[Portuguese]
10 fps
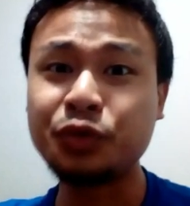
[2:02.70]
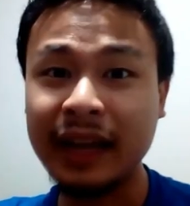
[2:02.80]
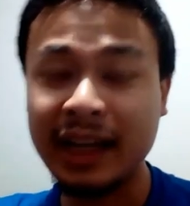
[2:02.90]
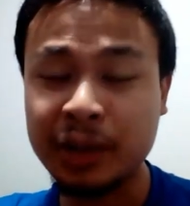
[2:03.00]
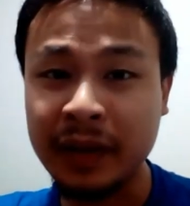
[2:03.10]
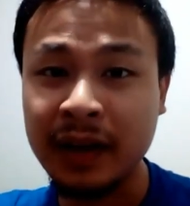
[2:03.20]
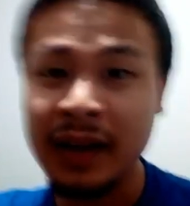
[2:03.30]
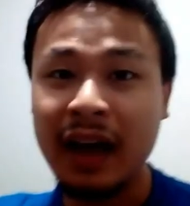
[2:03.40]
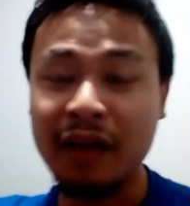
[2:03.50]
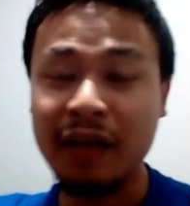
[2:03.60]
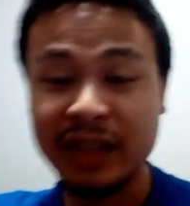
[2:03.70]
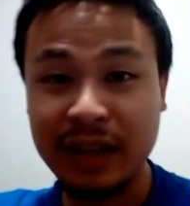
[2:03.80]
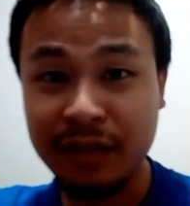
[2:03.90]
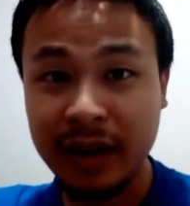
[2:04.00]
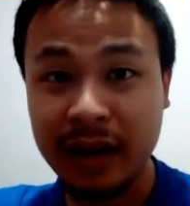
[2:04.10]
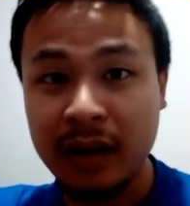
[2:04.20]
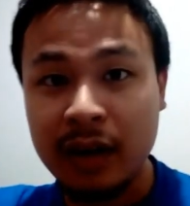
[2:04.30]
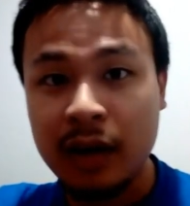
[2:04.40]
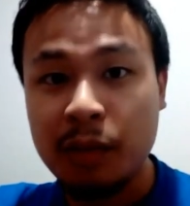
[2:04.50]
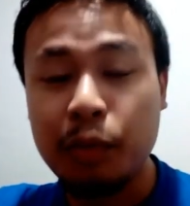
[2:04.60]
VUNESP, FGV,
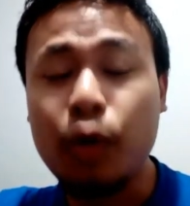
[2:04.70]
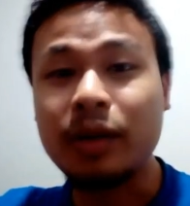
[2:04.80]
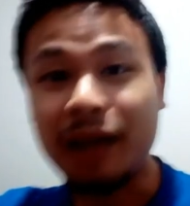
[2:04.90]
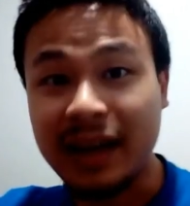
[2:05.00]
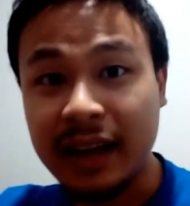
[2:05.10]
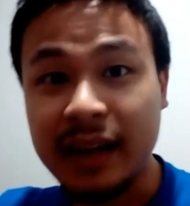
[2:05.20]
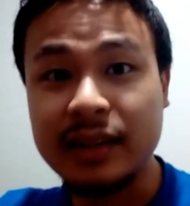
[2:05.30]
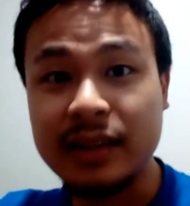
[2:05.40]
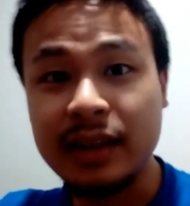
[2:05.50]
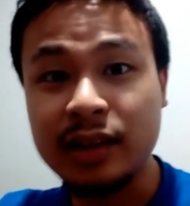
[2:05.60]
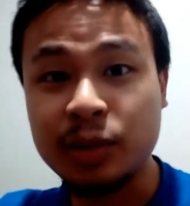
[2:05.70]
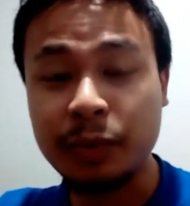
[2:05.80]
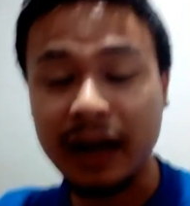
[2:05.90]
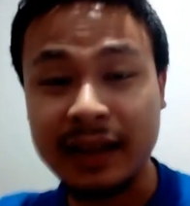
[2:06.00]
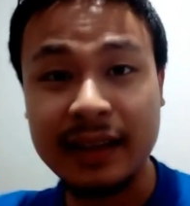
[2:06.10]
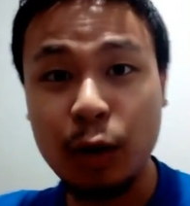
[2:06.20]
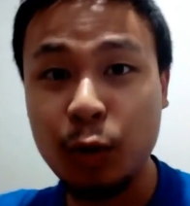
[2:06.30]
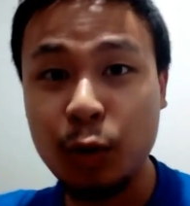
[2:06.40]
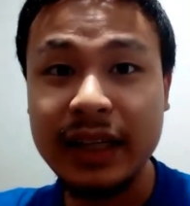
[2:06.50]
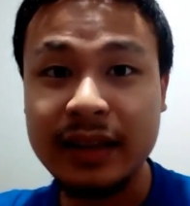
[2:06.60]
PUC, Mackenzie, INSPER, até
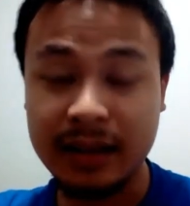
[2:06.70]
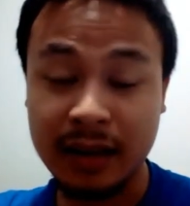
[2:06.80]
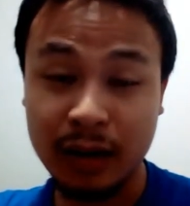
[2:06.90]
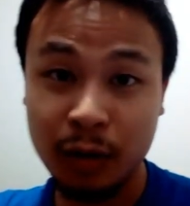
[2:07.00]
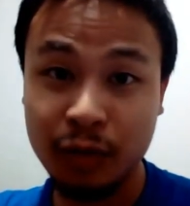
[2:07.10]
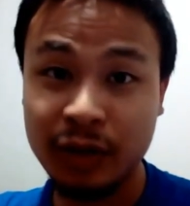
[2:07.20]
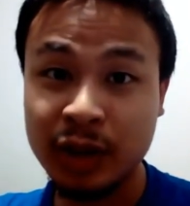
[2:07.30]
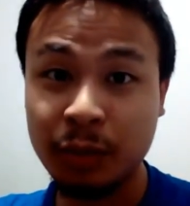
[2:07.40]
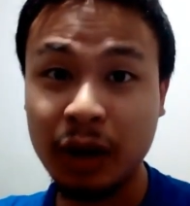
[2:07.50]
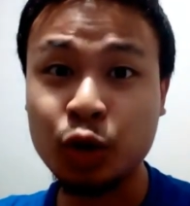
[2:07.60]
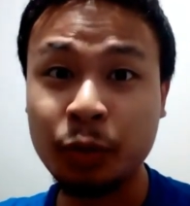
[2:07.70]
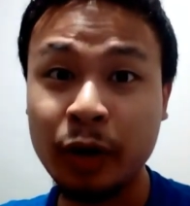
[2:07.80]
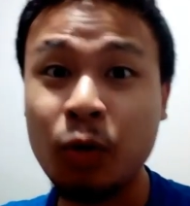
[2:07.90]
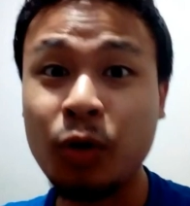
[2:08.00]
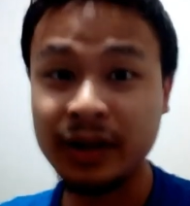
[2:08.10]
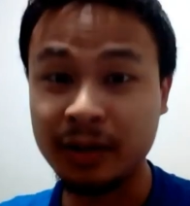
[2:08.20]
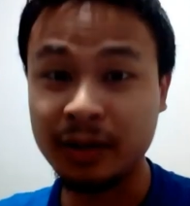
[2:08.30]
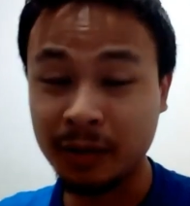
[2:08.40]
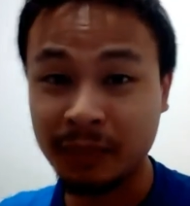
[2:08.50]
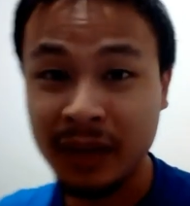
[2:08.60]
o ITA, que é um vestibular super
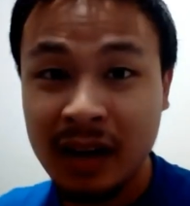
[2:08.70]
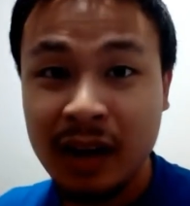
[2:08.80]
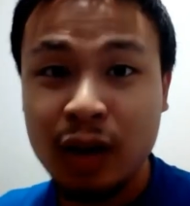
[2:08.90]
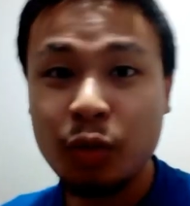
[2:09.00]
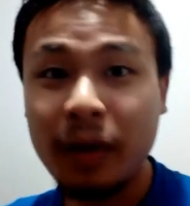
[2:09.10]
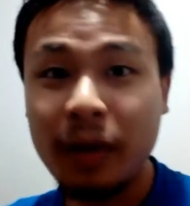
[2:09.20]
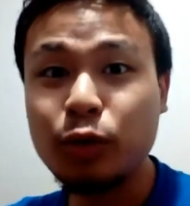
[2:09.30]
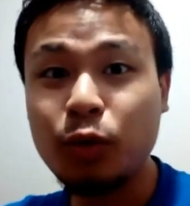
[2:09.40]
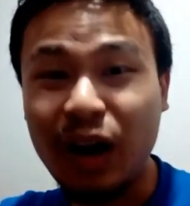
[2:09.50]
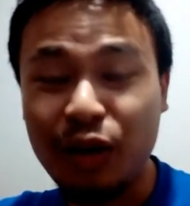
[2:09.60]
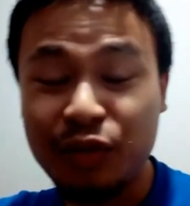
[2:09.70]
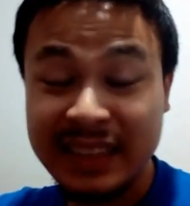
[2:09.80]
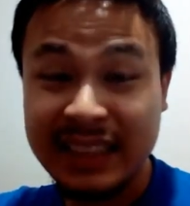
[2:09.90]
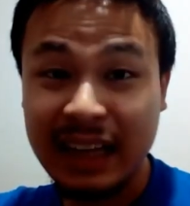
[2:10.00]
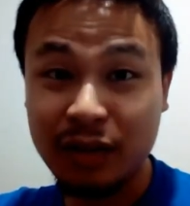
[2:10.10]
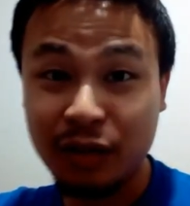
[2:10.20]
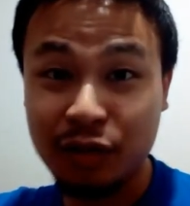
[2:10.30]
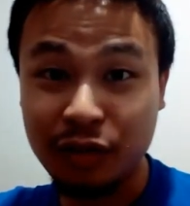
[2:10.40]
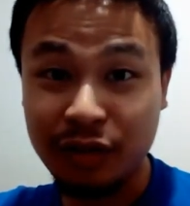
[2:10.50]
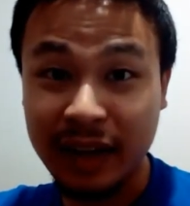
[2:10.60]
concorrido. No manual oficial da
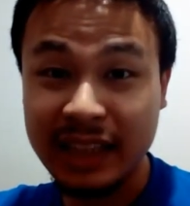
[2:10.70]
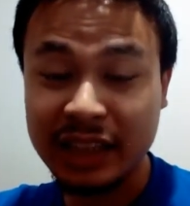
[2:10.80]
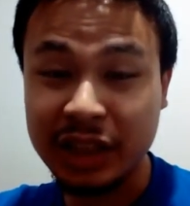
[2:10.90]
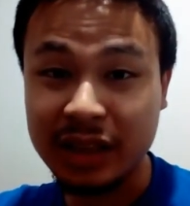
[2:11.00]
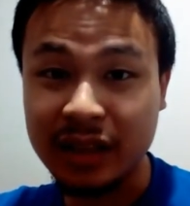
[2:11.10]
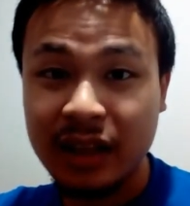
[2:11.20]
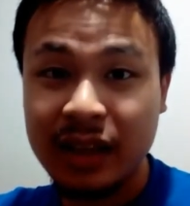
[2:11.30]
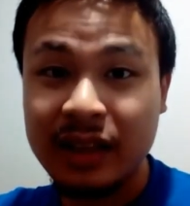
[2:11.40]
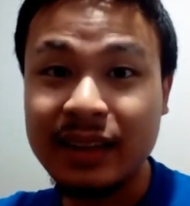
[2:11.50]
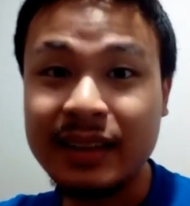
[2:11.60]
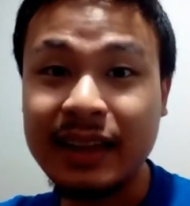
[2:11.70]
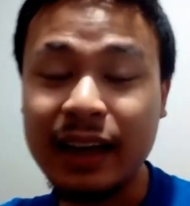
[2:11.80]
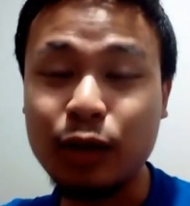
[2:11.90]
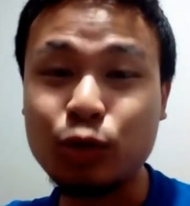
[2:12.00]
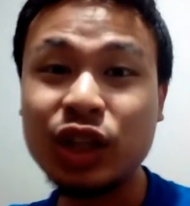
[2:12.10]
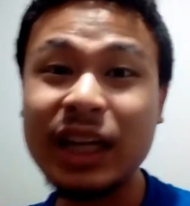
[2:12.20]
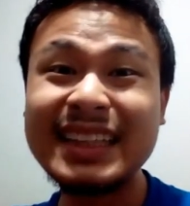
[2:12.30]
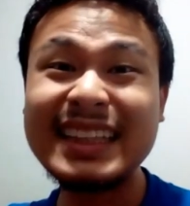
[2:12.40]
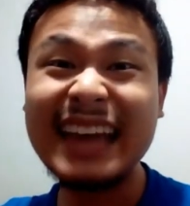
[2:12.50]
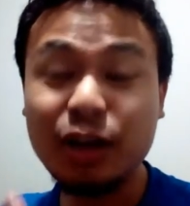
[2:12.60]
FUVEST, que tem os
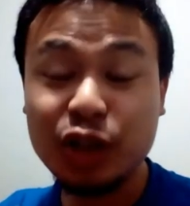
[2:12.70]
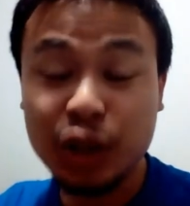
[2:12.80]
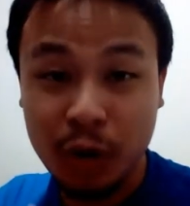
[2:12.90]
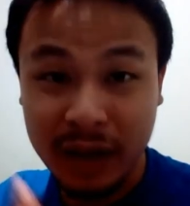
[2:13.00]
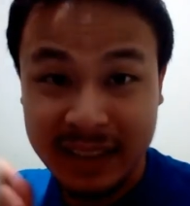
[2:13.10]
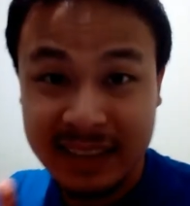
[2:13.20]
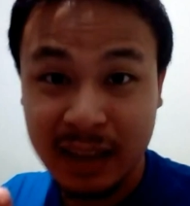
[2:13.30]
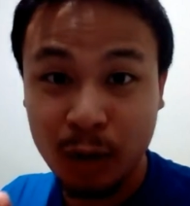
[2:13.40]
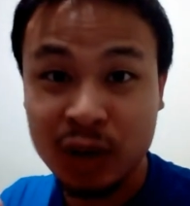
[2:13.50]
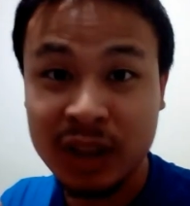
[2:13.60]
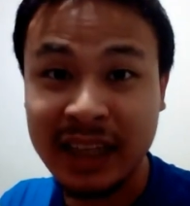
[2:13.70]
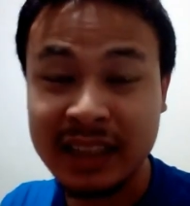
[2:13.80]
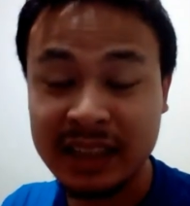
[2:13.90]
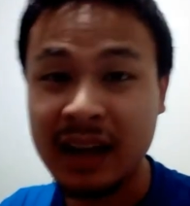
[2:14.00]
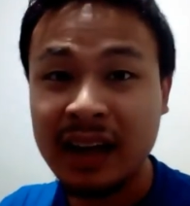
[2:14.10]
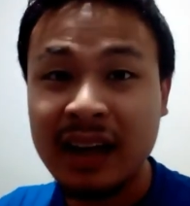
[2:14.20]
critérios de correção, ou seja,